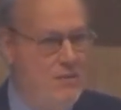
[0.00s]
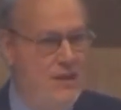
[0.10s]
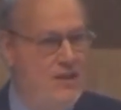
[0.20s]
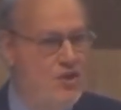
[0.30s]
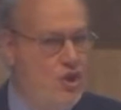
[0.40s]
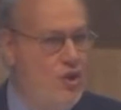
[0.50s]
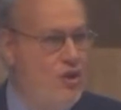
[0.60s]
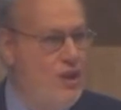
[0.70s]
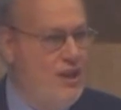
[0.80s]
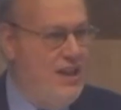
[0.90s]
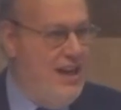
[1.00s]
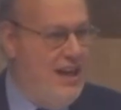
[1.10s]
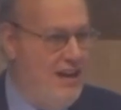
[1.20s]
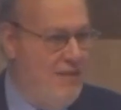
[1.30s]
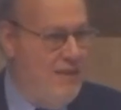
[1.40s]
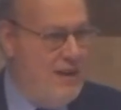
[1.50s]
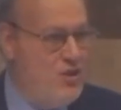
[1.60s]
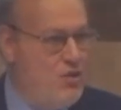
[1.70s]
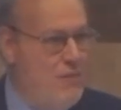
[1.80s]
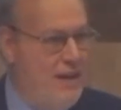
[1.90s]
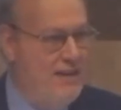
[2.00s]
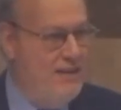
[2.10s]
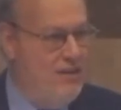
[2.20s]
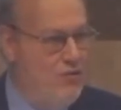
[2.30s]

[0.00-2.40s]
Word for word: Mediageo a vari strumenti,